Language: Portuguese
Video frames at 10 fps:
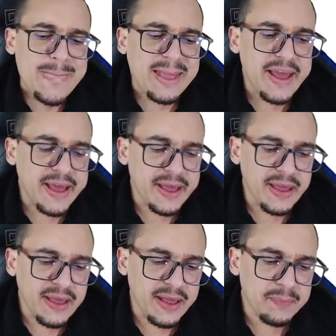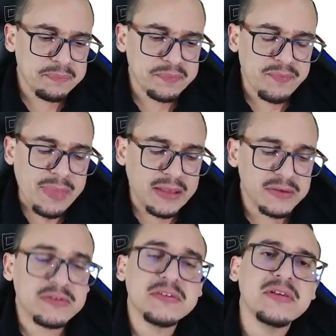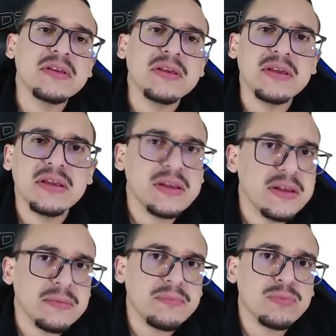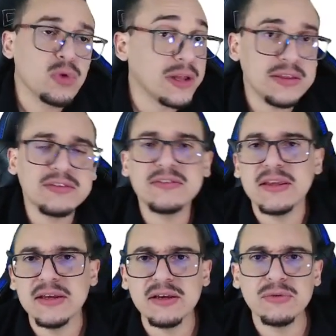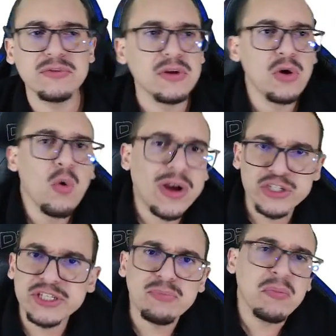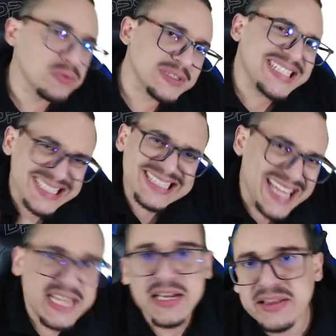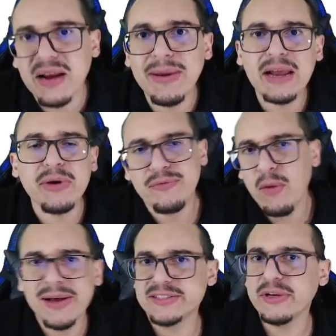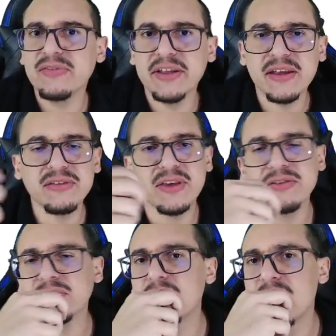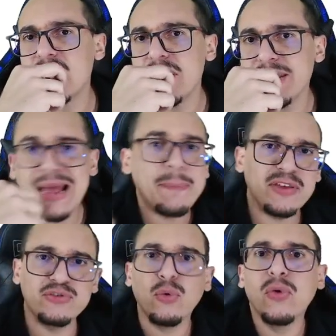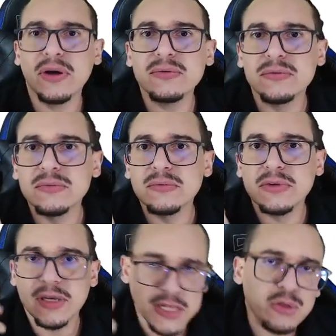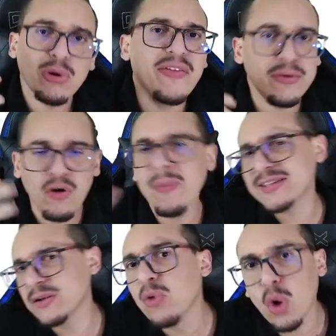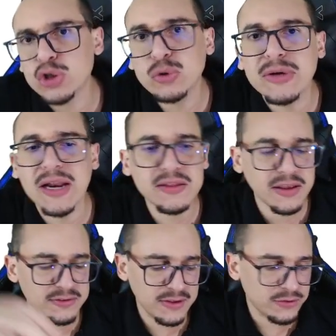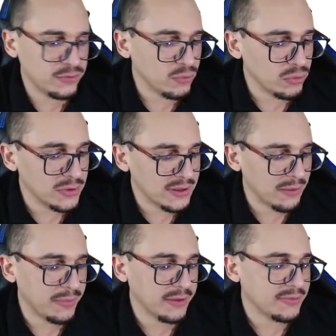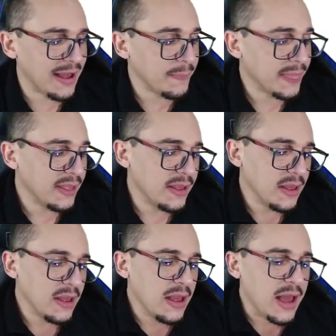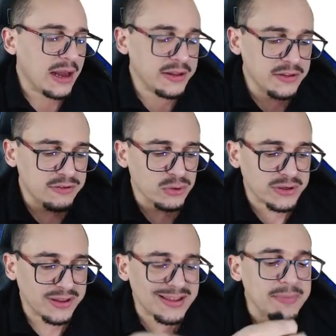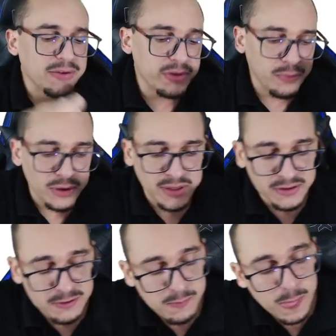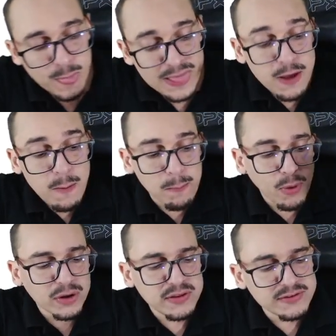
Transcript: é, se durante esses 100 anos o agente público que tem que trabalhar com a informação, ele vai ter acesso. E a pessoa titular da informação, lógico que ela tem acesso também, tá? Além disso, outra determinação importante, pode ser